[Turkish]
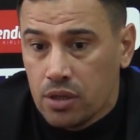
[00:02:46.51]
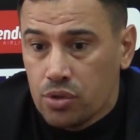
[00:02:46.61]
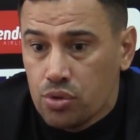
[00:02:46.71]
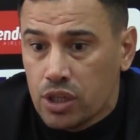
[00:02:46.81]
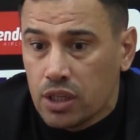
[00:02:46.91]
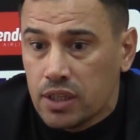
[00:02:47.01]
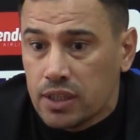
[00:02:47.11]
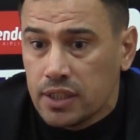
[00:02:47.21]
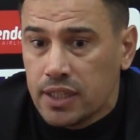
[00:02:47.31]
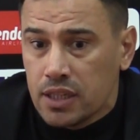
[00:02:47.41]

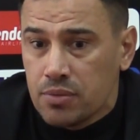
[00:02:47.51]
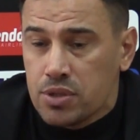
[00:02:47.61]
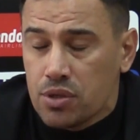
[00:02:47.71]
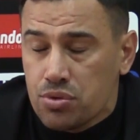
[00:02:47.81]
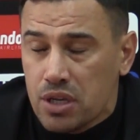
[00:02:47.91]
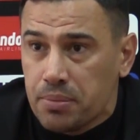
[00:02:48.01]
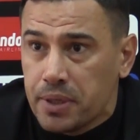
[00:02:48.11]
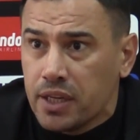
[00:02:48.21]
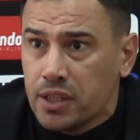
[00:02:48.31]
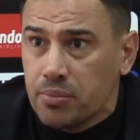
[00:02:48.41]
yukarılarda kendimize güzel bir
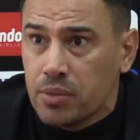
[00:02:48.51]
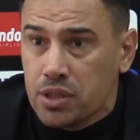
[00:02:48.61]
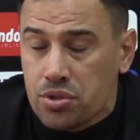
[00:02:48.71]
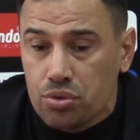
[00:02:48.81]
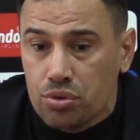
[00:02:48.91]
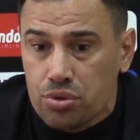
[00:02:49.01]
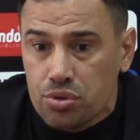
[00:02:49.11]
yer edinmek istiyoruz.